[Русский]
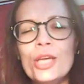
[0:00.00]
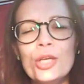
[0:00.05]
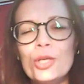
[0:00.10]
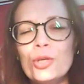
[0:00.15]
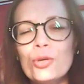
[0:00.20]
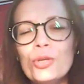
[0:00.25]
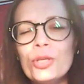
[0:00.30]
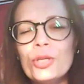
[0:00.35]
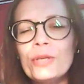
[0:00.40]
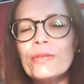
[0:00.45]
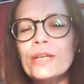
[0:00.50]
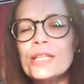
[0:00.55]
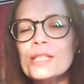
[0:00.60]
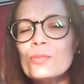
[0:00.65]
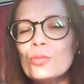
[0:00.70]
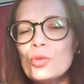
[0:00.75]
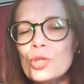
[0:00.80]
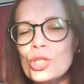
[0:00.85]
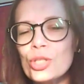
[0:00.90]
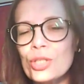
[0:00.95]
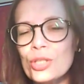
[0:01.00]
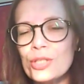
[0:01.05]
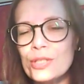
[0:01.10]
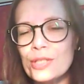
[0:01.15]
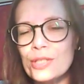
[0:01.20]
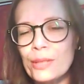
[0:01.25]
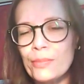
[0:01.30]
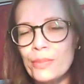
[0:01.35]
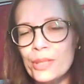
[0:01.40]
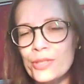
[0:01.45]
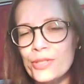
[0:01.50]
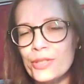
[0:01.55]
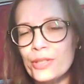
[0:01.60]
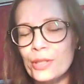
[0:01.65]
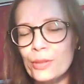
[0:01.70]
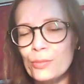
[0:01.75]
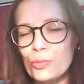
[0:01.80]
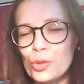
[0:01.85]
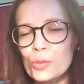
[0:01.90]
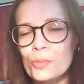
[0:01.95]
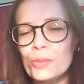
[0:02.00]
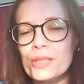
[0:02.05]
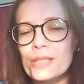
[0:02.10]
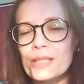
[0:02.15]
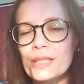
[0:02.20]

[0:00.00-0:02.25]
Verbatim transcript: ее невозможно не заметить, она может быть